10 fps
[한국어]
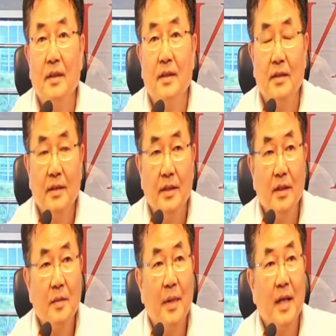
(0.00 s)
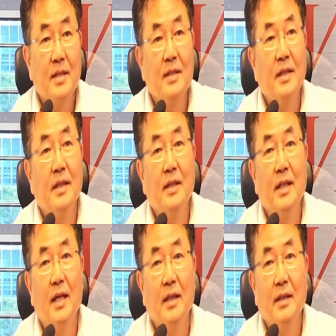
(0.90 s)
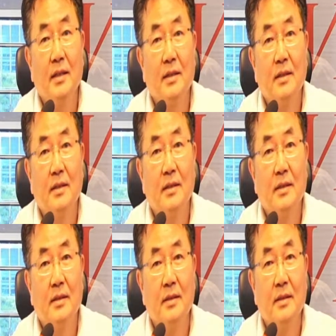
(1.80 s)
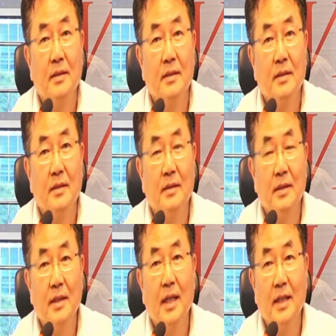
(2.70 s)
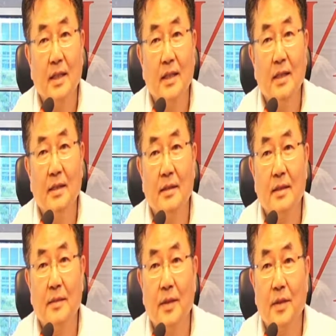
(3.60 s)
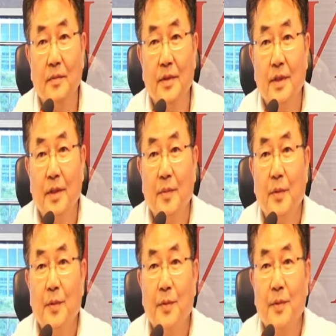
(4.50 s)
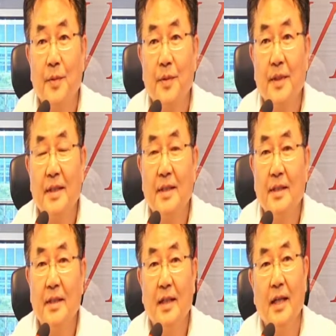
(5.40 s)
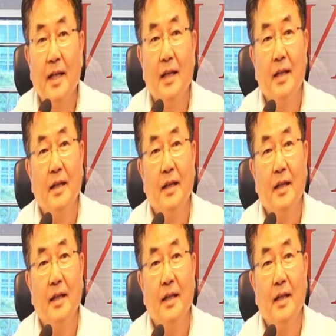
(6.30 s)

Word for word: 어, 이런 방식에 의한 그 어, 이야기는 지금 여러분들이 여기 보고 계시는데